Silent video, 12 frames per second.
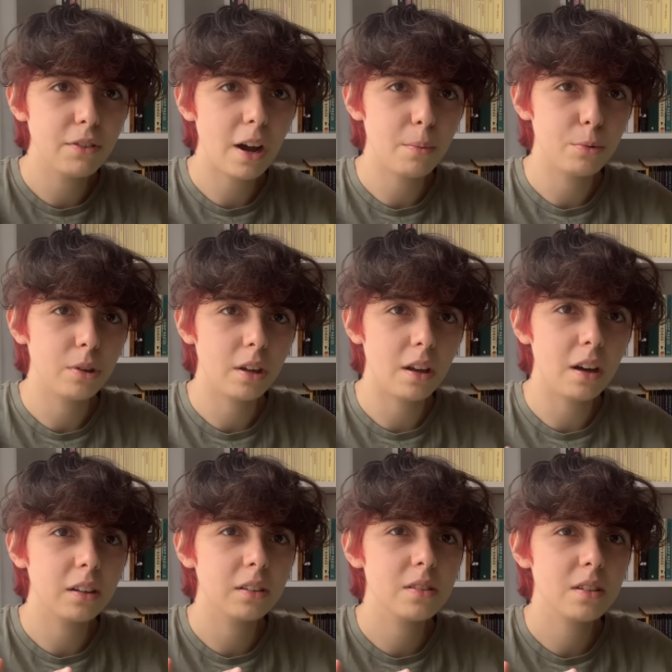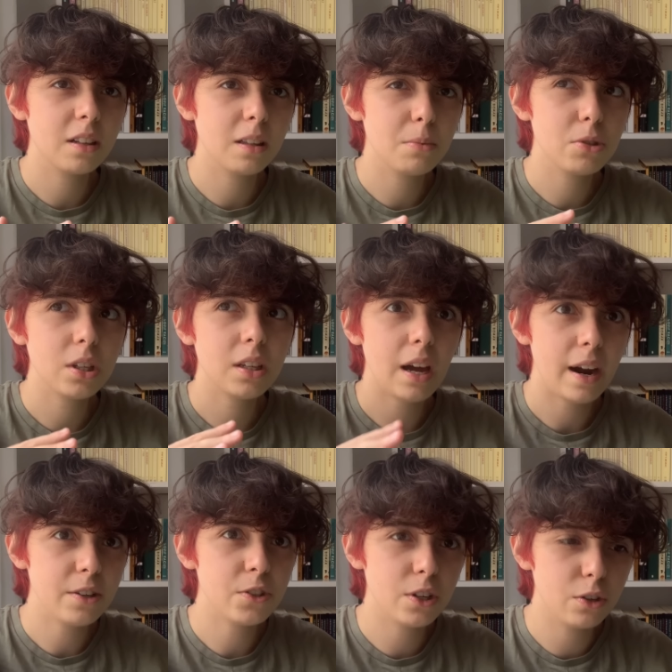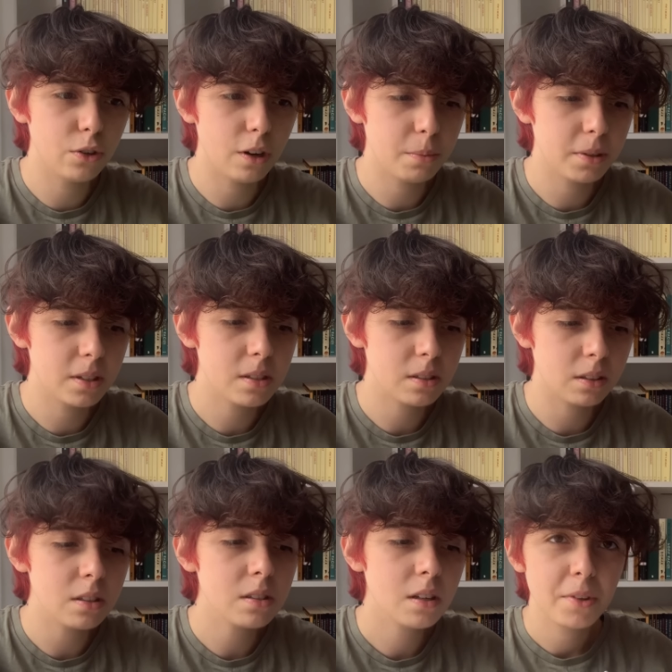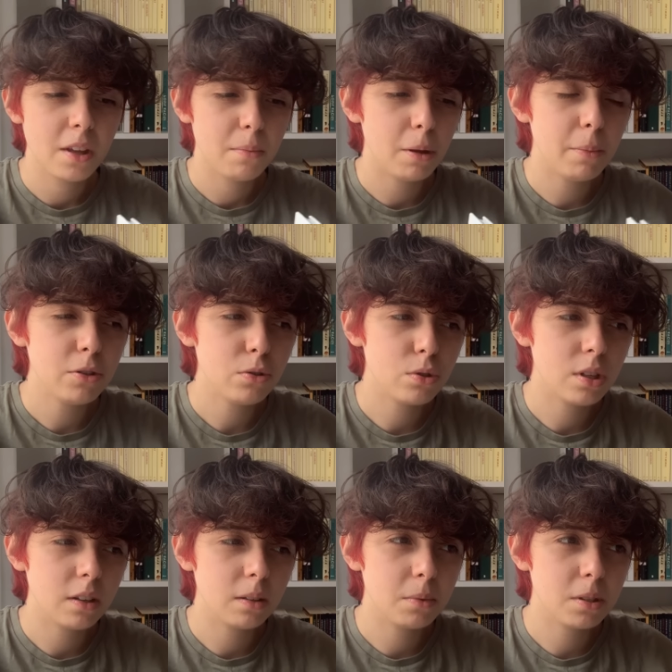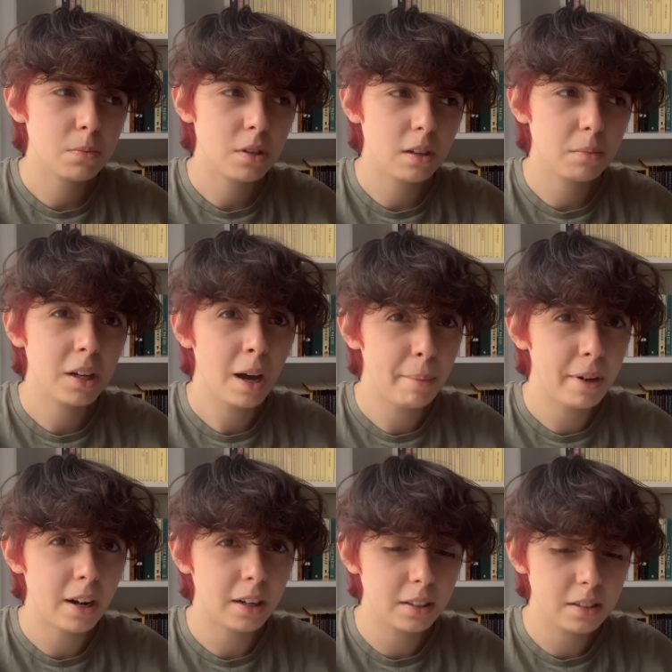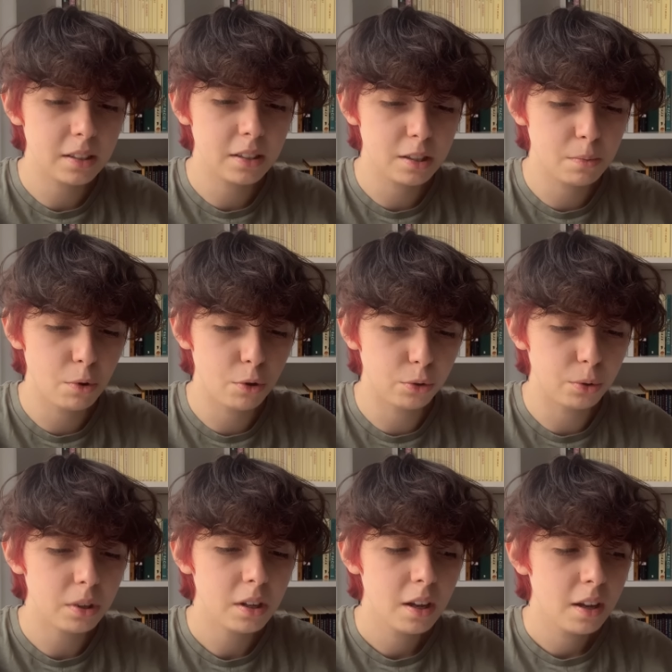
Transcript: var burada. Yani aklınıza gelebilecek her şeyi görebilirsiniz. Benim en çok sevdiğim kısım sanırım kamera arkası kısmı oldu.